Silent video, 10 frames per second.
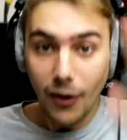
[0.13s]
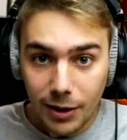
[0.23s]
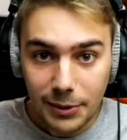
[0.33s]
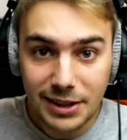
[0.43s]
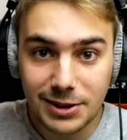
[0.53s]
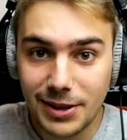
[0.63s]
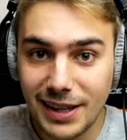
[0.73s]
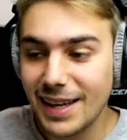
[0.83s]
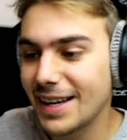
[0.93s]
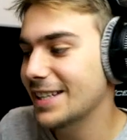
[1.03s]
Hola videos y
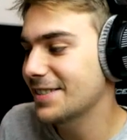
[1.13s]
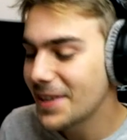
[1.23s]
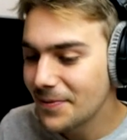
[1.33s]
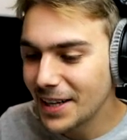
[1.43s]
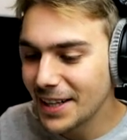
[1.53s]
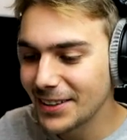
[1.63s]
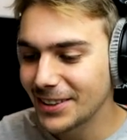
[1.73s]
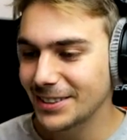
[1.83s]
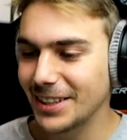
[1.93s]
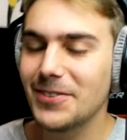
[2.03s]

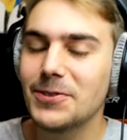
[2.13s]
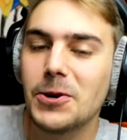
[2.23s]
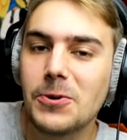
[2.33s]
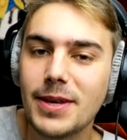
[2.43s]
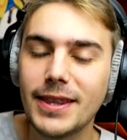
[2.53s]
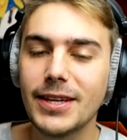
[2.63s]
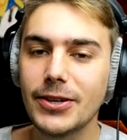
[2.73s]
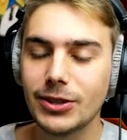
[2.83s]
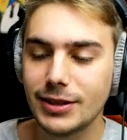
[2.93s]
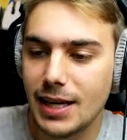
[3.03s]
bienvenidos a un nuevo
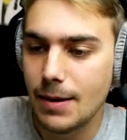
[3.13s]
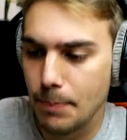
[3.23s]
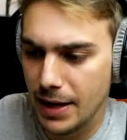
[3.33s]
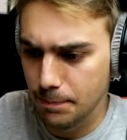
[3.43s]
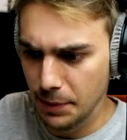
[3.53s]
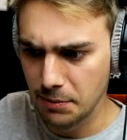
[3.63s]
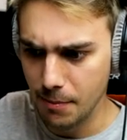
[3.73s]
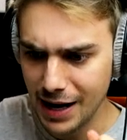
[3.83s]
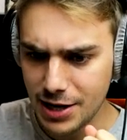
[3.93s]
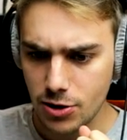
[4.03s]
vídeo de Paper
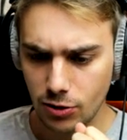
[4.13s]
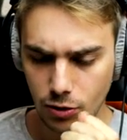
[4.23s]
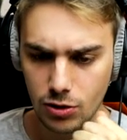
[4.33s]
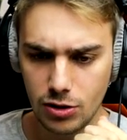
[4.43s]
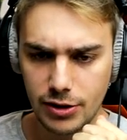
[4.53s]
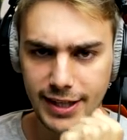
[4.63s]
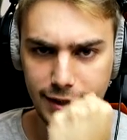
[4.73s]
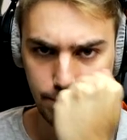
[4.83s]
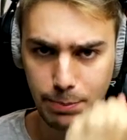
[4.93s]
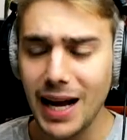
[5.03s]
Mario Color
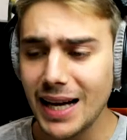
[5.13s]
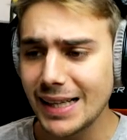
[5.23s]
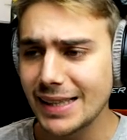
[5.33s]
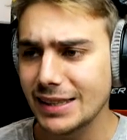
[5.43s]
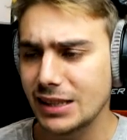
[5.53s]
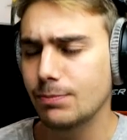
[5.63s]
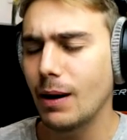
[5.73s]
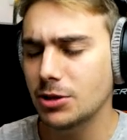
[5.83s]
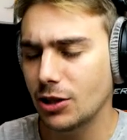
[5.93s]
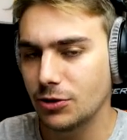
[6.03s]
Splash
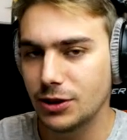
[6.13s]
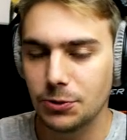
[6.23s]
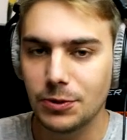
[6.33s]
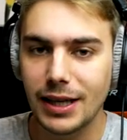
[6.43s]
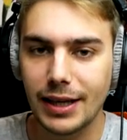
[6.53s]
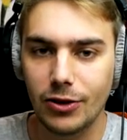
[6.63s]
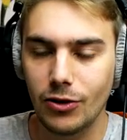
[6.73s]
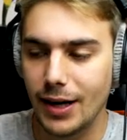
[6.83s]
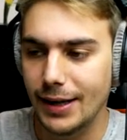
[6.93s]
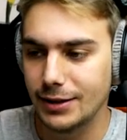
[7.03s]
Vamos a continuar
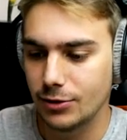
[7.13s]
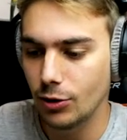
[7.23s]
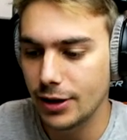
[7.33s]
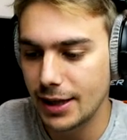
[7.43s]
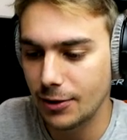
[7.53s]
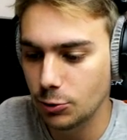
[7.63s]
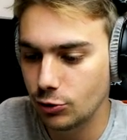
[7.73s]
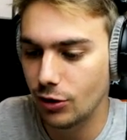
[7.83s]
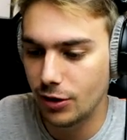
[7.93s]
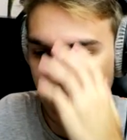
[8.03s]
con la historia
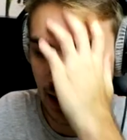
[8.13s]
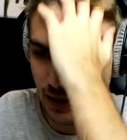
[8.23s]
justo donde la